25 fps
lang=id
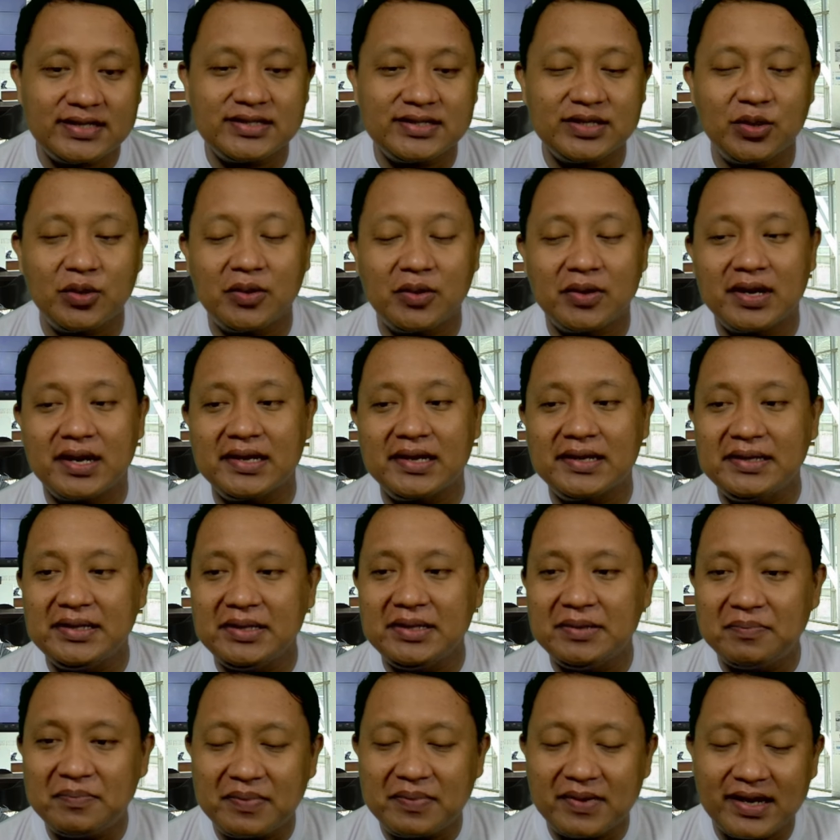Seorang
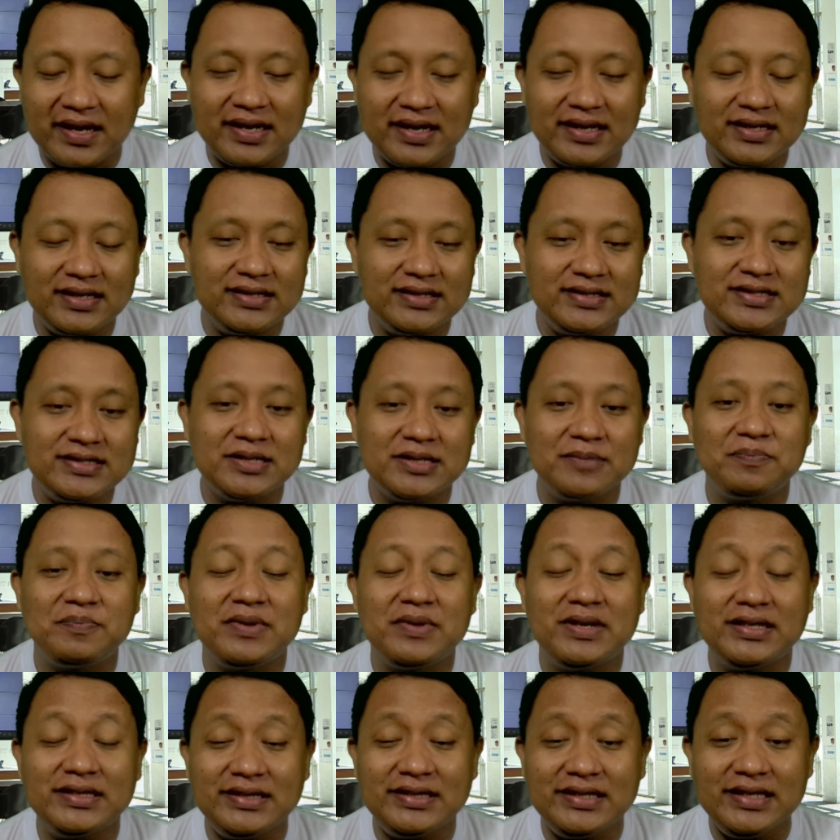Gibran
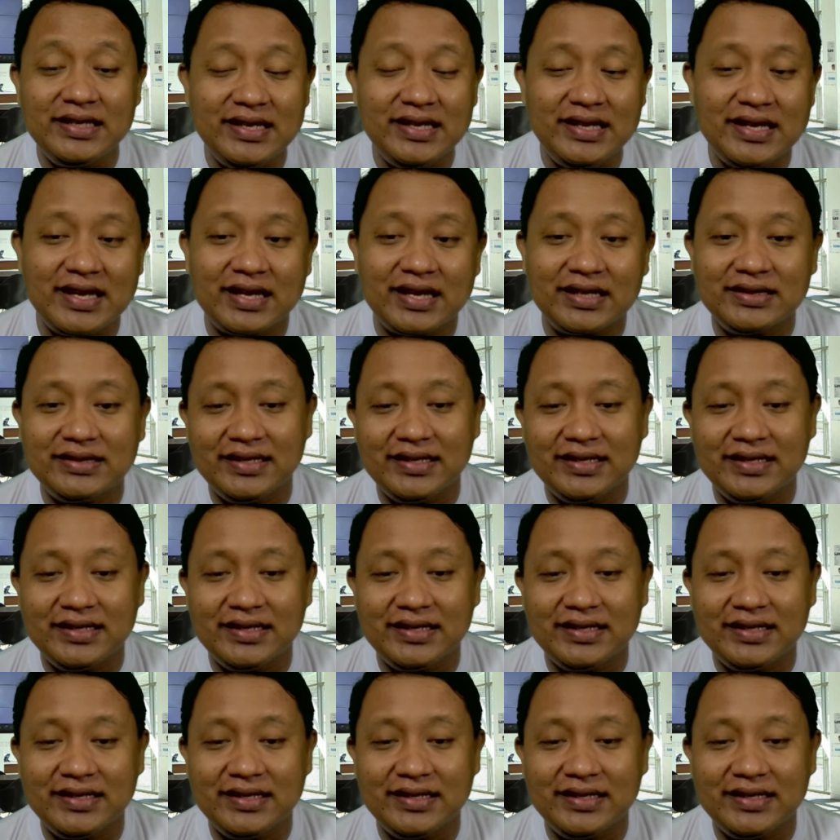sepertinya